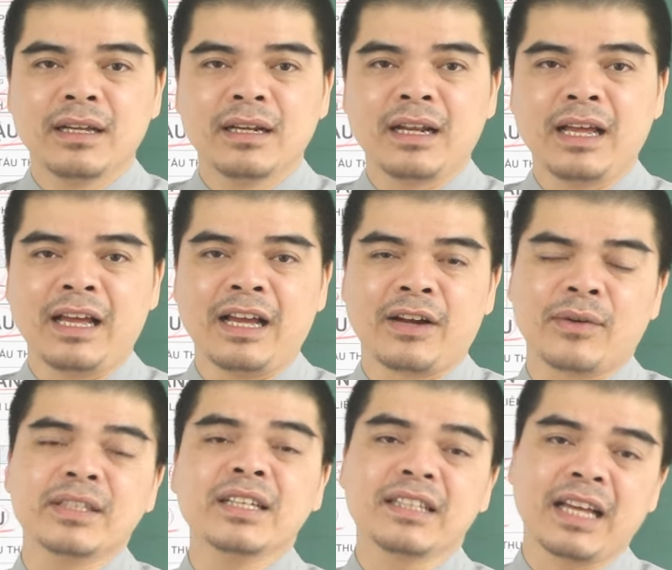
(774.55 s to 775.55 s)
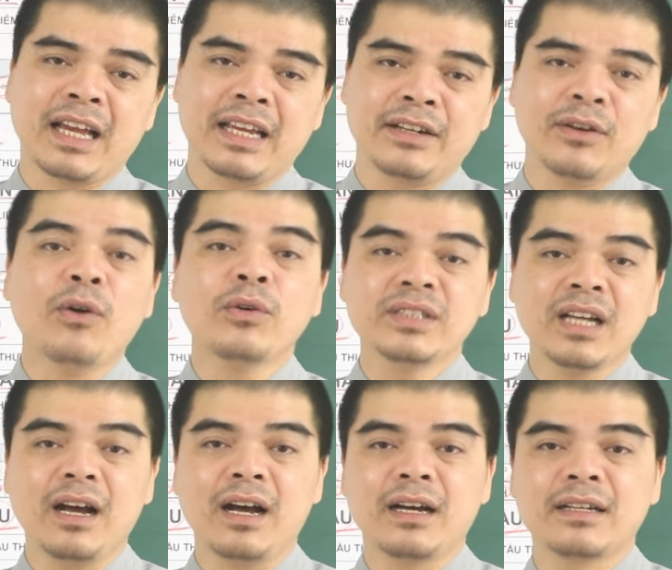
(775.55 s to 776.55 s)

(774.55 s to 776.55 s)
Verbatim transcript: là có thiên tài nó hỗ trợ